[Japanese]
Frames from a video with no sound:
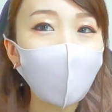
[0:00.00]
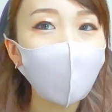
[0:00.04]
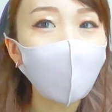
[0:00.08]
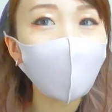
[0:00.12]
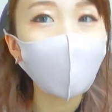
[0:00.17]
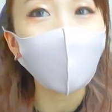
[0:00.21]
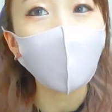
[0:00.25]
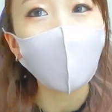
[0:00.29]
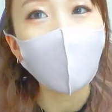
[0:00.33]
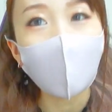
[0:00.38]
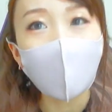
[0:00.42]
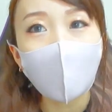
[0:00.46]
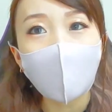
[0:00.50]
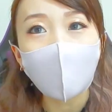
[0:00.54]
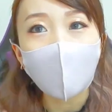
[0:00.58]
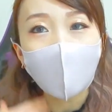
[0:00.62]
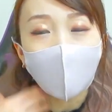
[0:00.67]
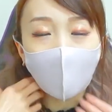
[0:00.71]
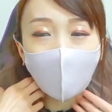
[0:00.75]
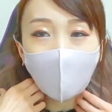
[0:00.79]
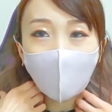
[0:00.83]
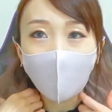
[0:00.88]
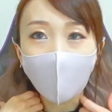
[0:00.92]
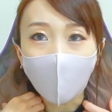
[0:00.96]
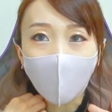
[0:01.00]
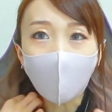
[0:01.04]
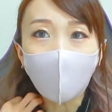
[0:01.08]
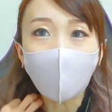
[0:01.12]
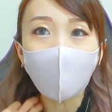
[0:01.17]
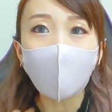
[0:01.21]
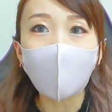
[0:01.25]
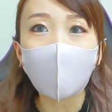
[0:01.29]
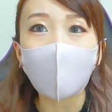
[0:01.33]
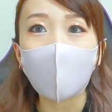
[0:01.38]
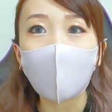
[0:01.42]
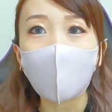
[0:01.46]
いくつもあったって
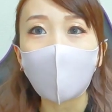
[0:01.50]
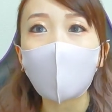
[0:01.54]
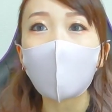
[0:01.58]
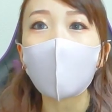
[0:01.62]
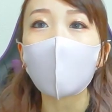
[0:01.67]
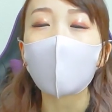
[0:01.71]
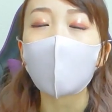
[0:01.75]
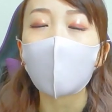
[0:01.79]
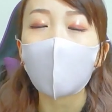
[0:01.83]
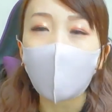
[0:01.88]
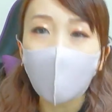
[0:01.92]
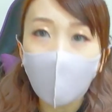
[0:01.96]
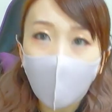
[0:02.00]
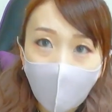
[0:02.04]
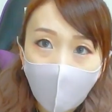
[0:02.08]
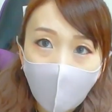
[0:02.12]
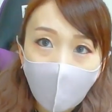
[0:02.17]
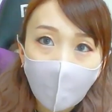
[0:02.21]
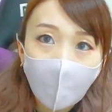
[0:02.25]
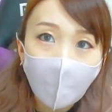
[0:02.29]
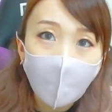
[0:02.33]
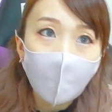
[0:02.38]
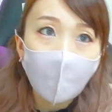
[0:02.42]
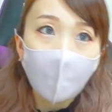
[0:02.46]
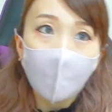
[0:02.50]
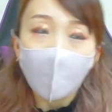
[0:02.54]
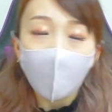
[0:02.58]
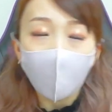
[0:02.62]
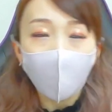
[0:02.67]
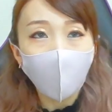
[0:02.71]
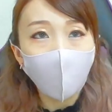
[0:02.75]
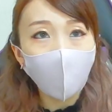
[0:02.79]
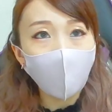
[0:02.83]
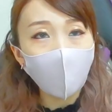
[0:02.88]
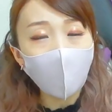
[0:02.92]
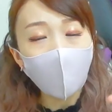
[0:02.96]
管理ができないから
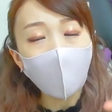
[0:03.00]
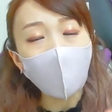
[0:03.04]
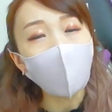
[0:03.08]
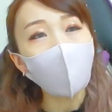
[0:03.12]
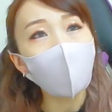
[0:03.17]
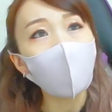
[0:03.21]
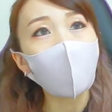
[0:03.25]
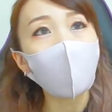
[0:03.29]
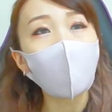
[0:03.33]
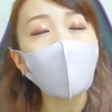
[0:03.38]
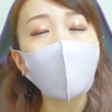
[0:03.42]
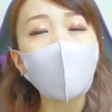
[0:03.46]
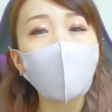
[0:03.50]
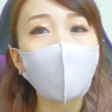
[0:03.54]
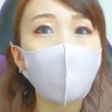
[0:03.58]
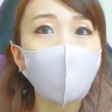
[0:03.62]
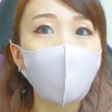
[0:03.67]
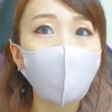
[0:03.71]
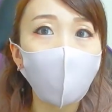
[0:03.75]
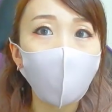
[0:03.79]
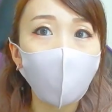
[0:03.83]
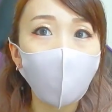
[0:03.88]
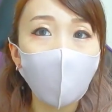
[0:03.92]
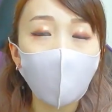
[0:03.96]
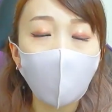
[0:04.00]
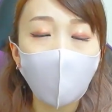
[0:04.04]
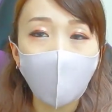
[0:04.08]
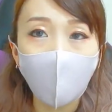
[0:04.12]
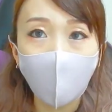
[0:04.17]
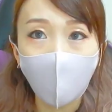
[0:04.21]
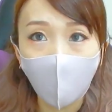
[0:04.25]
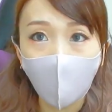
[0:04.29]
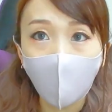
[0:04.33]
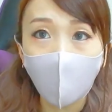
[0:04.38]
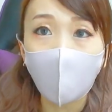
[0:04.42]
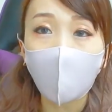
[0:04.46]
もう1個だけでずっとやっ
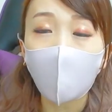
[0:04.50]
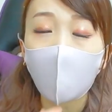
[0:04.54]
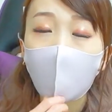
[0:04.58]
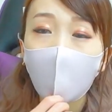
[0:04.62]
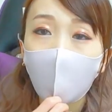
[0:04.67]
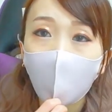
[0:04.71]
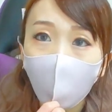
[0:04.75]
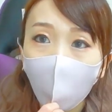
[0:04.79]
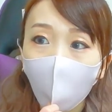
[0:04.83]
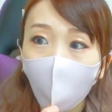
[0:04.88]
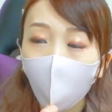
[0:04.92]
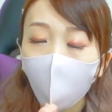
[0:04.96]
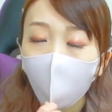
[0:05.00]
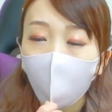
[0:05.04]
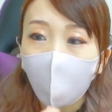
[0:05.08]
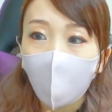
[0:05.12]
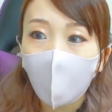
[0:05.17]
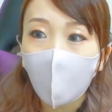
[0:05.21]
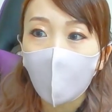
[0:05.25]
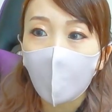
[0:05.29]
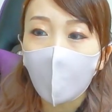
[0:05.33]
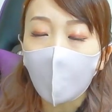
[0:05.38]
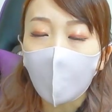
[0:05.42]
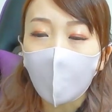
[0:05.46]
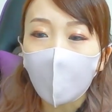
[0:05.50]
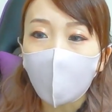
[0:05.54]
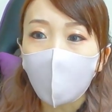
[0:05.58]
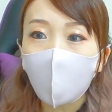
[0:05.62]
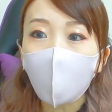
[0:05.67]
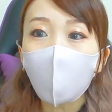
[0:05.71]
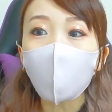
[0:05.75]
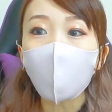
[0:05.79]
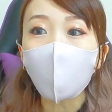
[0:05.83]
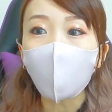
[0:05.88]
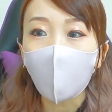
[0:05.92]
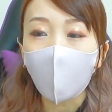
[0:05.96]
てきたんだけど
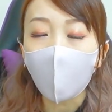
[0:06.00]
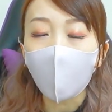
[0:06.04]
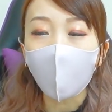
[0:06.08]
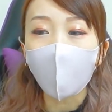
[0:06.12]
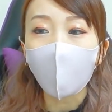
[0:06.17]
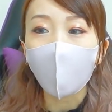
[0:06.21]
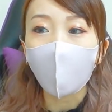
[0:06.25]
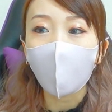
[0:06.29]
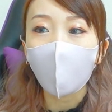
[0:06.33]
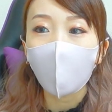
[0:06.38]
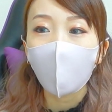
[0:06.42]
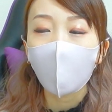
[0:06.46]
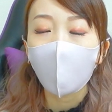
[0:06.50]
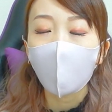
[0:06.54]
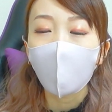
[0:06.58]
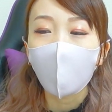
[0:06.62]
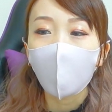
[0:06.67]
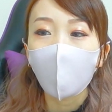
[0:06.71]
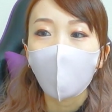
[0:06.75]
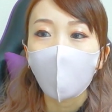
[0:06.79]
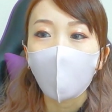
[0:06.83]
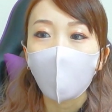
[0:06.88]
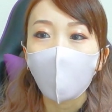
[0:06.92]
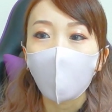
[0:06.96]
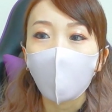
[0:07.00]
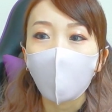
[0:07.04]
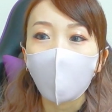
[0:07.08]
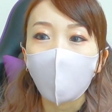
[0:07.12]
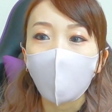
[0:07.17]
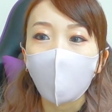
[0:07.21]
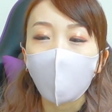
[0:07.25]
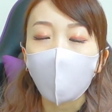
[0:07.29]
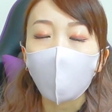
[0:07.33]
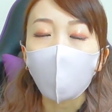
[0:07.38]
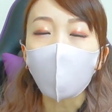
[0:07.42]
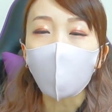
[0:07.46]
ちょっとね
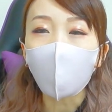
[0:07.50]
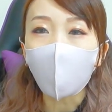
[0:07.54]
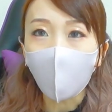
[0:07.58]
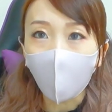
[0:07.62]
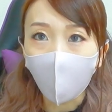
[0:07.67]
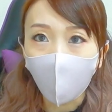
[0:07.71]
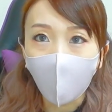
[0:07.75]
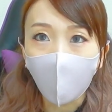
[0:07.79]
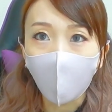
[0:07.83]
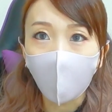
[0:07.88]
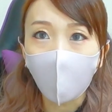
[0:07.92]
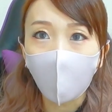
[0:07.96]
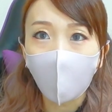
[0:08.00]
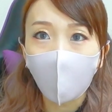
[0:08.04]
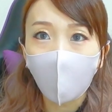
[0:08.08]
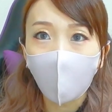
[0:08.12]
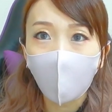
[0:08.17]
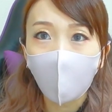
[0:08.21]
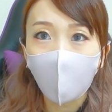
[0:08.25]
この度